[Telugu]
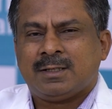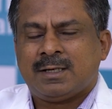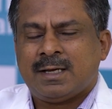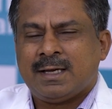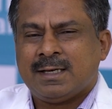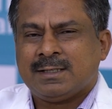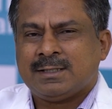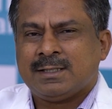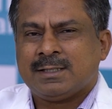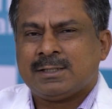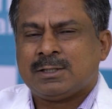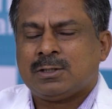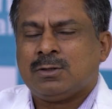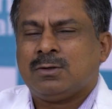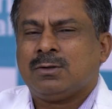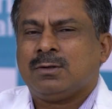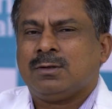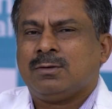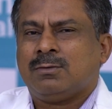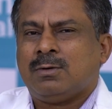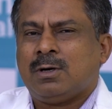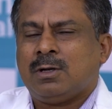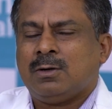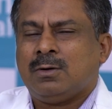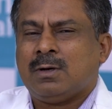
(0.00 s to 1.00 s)
కేసెస్లో
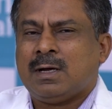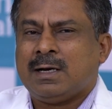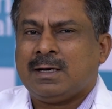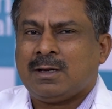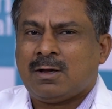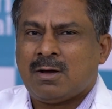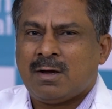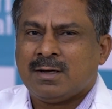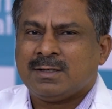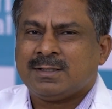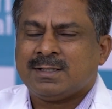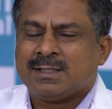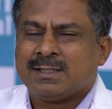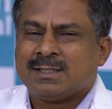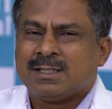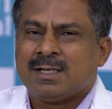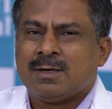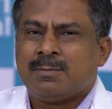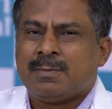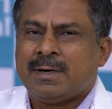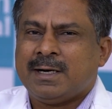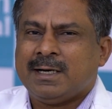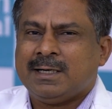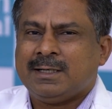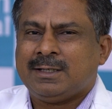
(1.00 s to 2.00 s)
వాళ్ళు అన్కాన్షియస్గా
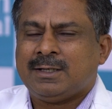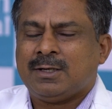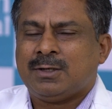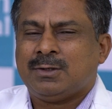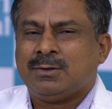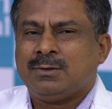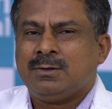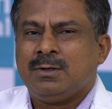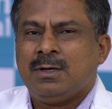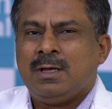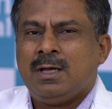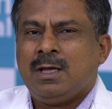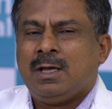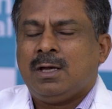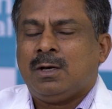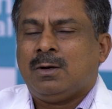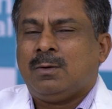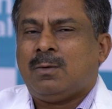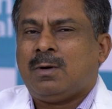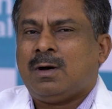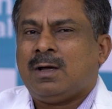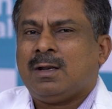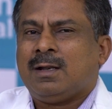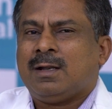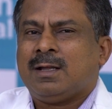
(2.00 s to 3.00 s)
పడి ఉంటారు
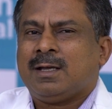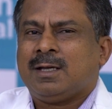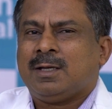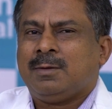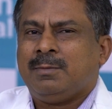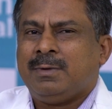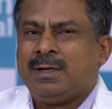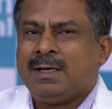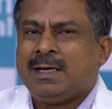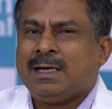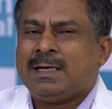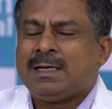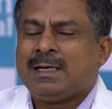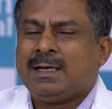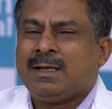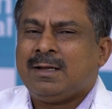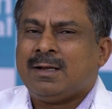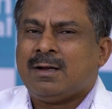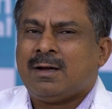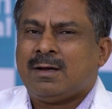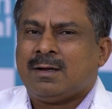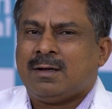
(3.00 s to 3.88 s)
వాళ్ళని ఇమీడియట్లీ